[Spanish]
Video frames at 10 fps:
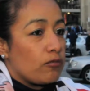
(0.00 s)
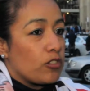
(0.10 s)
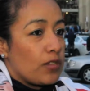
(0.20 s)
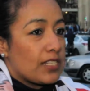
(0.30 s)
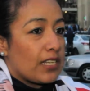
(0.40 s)

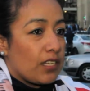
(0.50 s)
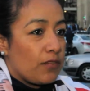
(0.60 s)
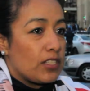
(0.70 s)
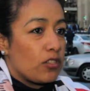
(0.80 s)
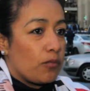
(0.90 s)
mucho el
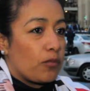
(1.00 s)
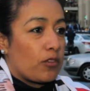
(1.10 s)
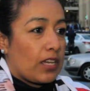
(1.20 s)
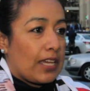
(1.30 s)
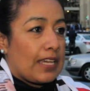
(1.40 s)
sacrificio
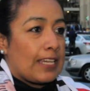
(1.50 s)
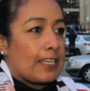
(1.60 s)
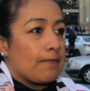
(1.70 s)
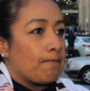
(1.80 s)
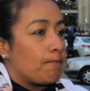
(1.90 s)

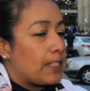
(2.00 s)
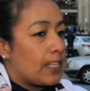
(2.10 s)
porque pues